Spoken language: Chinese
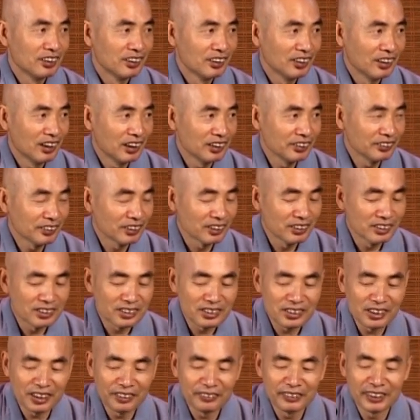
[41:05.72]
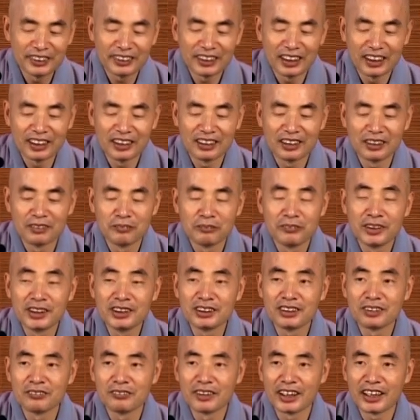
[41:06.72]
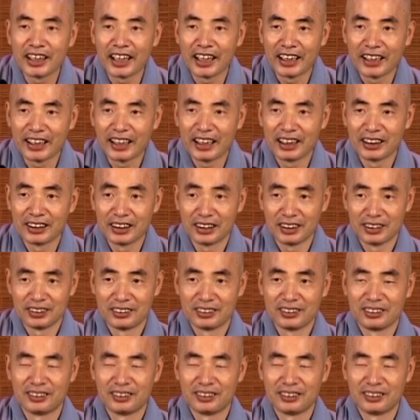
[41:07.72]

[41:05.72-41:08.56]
那就跟社会上的人没什么两样了。